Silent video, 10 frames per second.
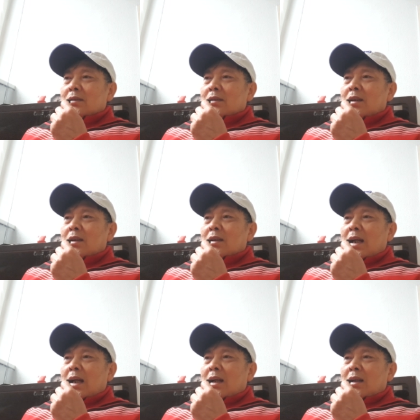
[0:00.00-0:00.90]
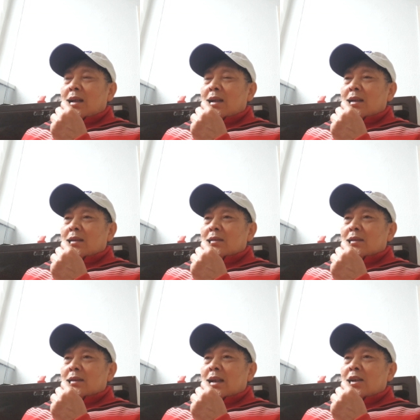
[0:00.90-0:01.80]
chia ra là
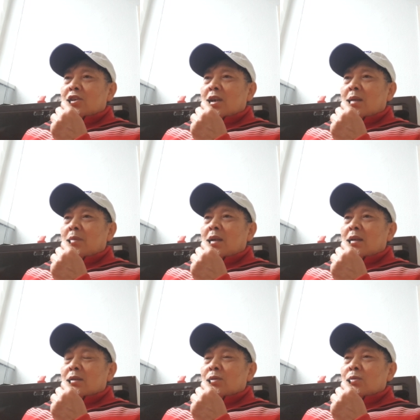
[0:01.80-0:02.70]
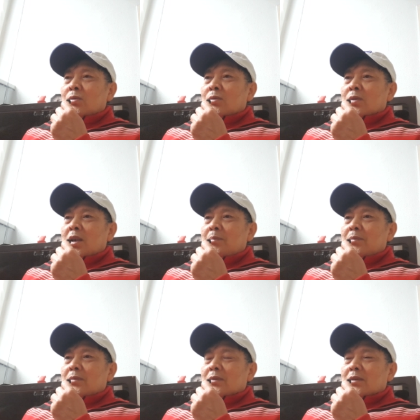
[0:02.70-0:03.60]
là Excalibur du kip
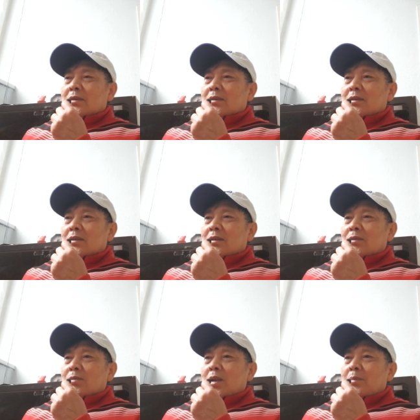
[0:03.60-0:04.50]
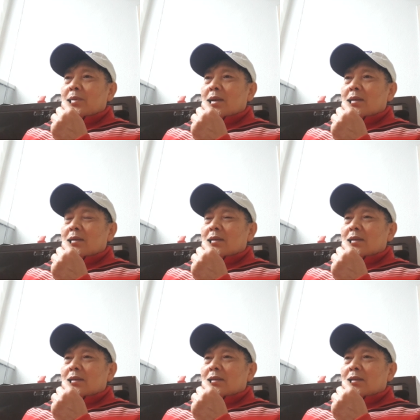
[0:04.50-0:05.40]
du kips
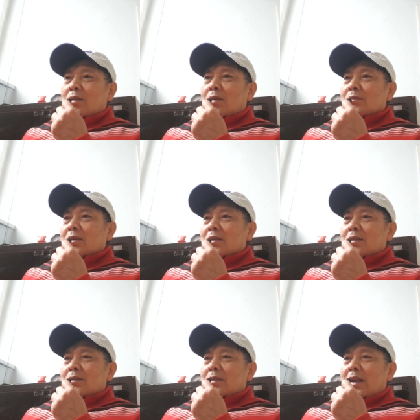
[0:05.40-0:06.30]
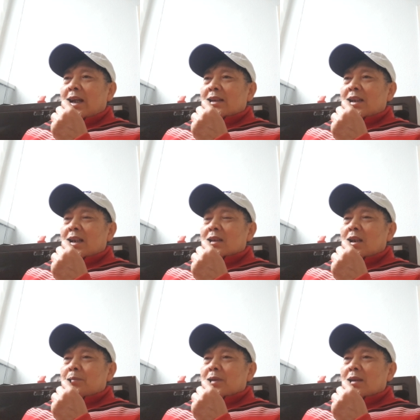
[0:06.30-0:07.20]
đúng không ECS
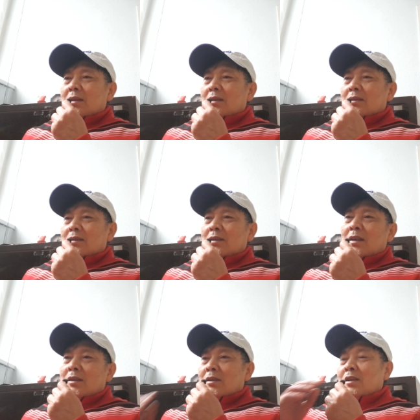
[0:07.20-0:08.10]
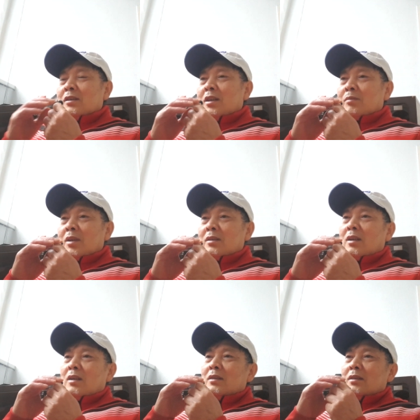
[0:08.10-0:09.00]
kip nhớ chưa nhớ chia động từ
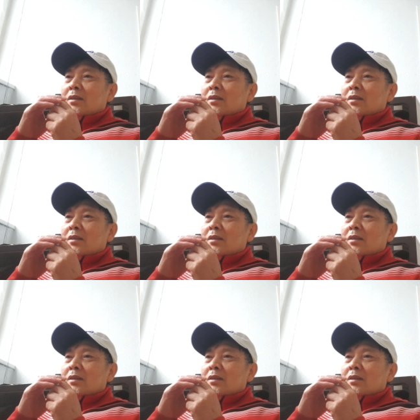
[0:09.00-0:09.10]
chưa